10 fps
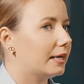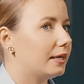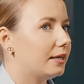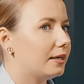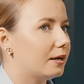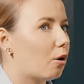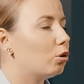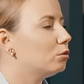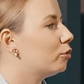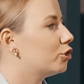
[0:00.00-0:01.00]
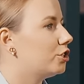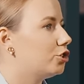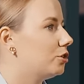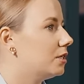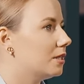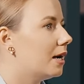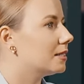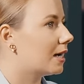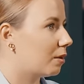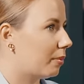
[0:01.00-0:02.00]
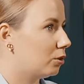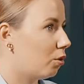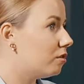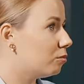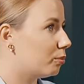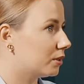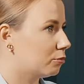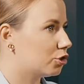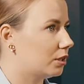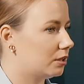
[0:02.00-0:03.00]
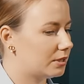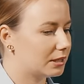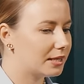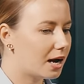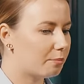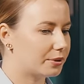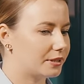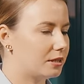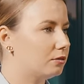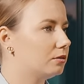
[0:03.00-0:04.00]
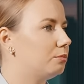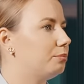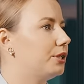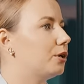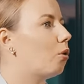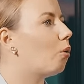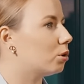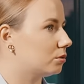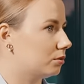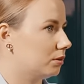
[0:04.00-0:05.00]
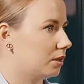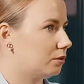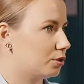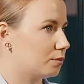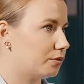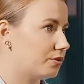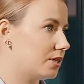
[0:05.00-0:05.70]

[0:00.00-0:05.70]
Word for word: И он может еще не знать, как по-новому, потому что это всегда определенный переход, да, то есть мы